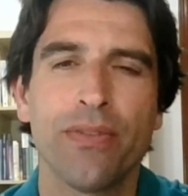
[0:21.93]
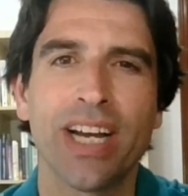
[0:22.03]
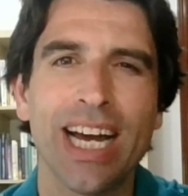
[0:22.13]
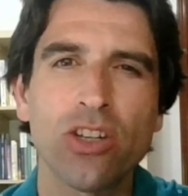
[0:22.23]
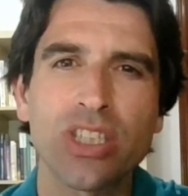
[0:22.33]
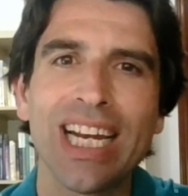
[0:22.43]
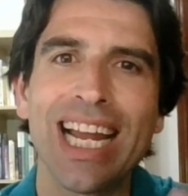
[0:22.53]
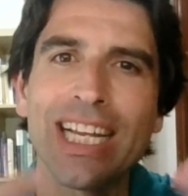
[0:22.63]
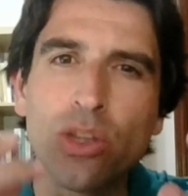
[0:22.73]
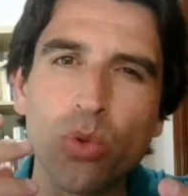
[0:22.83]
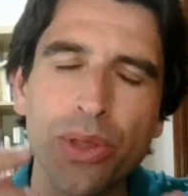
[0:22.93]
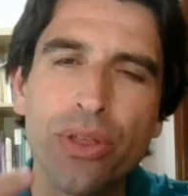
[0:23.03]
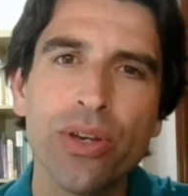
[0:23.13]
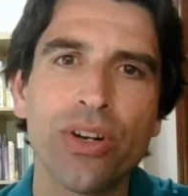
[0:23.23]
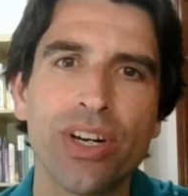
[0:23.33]
Fijaros que la
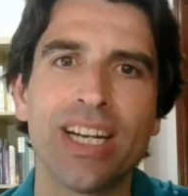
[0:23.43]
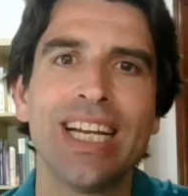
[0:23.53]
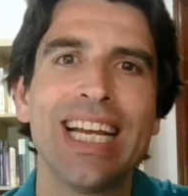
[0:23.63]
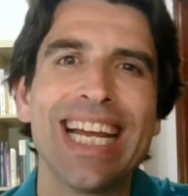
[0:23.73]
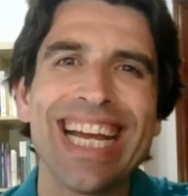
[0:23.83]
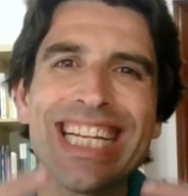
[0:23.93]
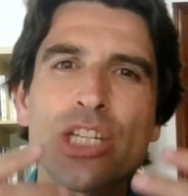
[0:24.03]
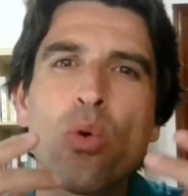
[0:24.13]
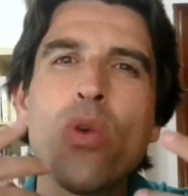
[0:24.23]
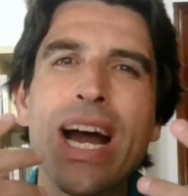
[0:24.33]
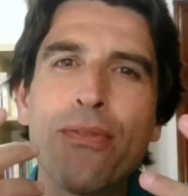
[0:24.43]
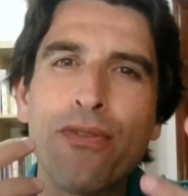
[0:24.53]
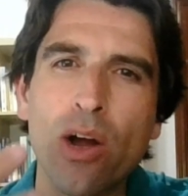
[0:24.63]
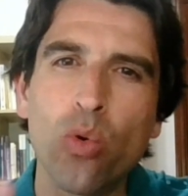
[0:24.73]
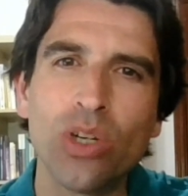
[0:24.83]
intuición es una
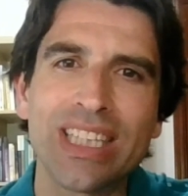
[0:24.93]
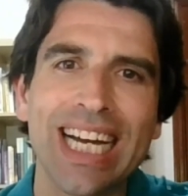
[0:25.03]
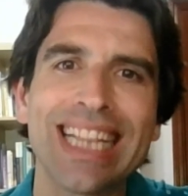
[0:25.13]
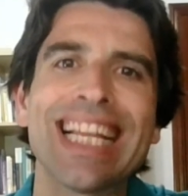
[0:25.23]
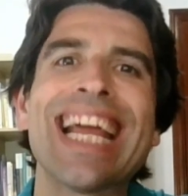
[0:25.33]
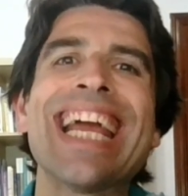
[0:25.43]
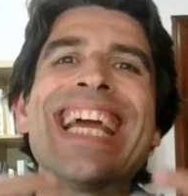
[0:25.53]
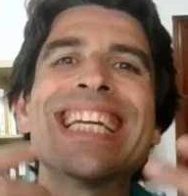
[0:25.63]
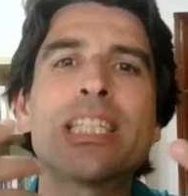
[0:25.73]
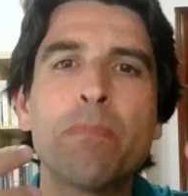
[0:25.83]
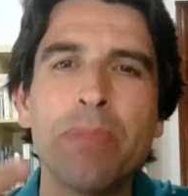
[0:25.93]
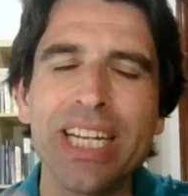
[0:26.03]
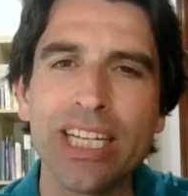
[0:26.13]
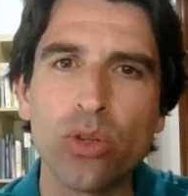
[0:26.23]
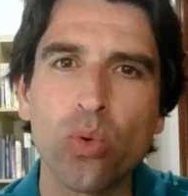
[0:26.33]
facultad
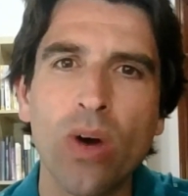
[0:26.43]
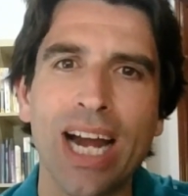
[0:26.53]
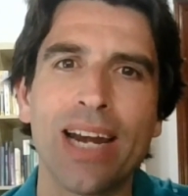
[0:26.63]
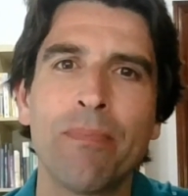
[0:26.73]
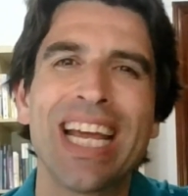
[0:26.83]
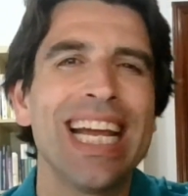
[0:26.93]
espiritual,